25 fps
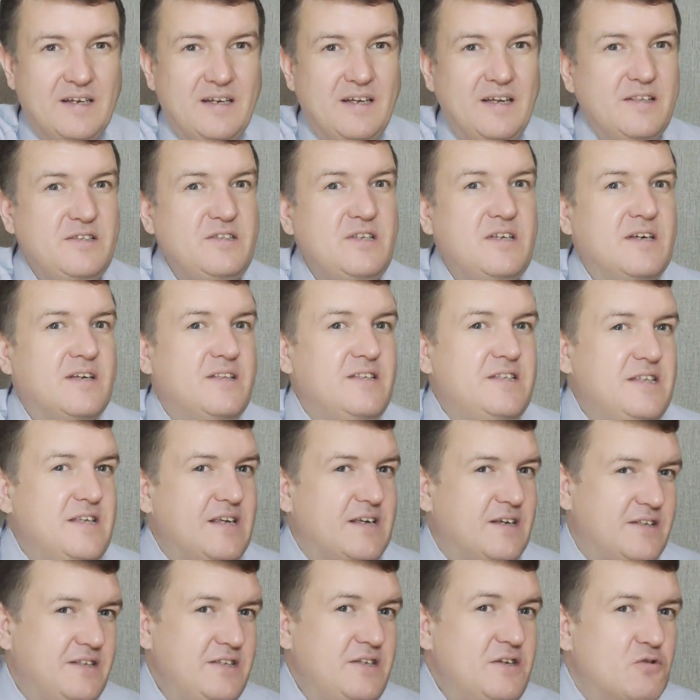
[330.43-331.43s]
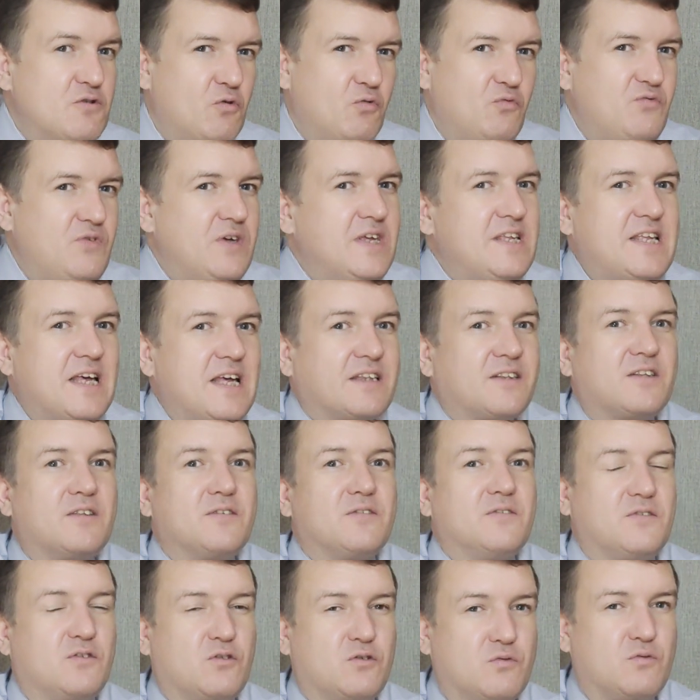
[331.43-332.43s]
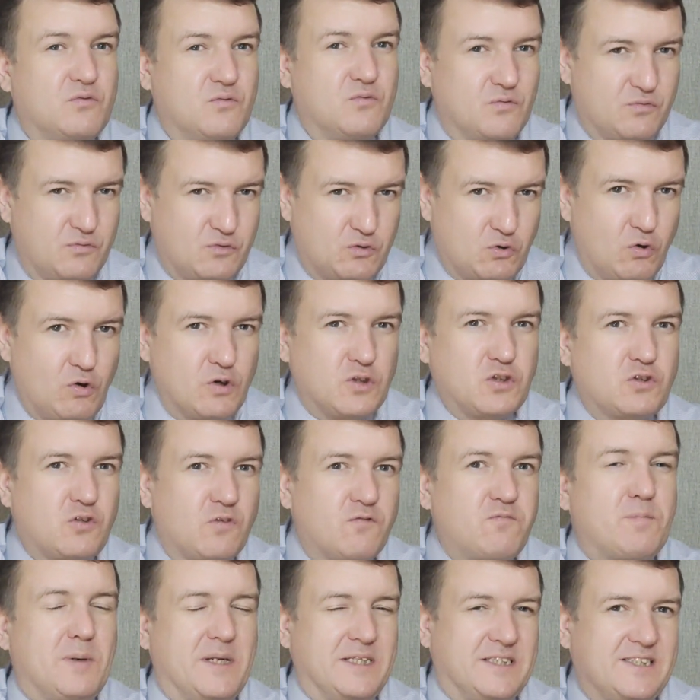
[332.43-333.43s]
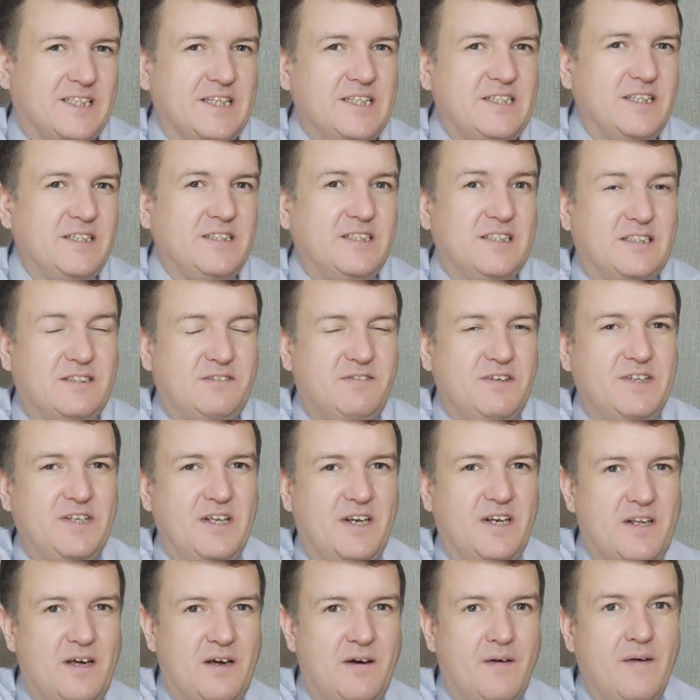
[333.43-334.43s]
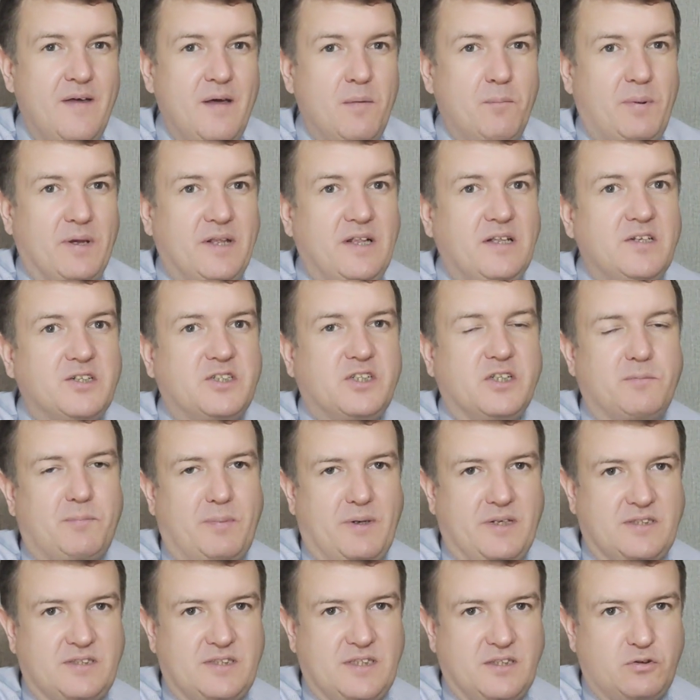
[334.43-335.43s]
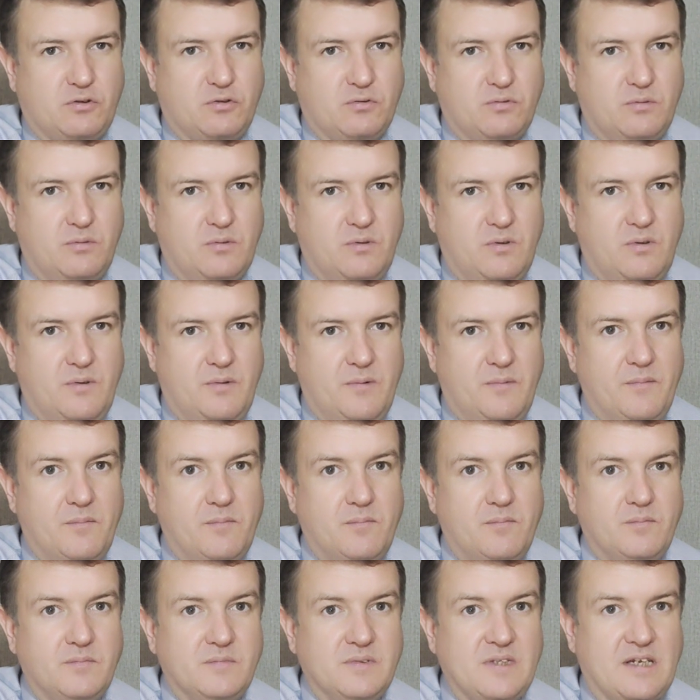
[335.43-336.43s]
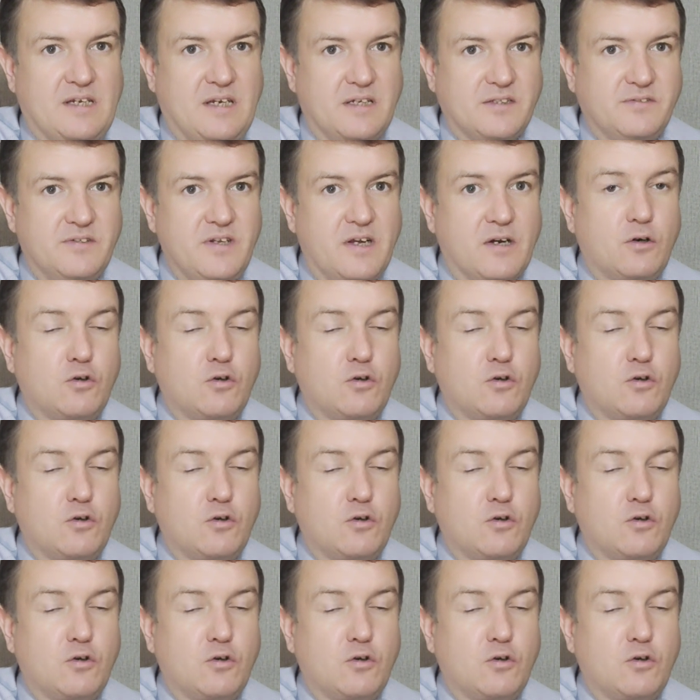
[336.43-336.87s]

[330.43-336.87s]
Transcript: не, не, не увидят то, что в процессе действительно подлежит процессу э, доказывания.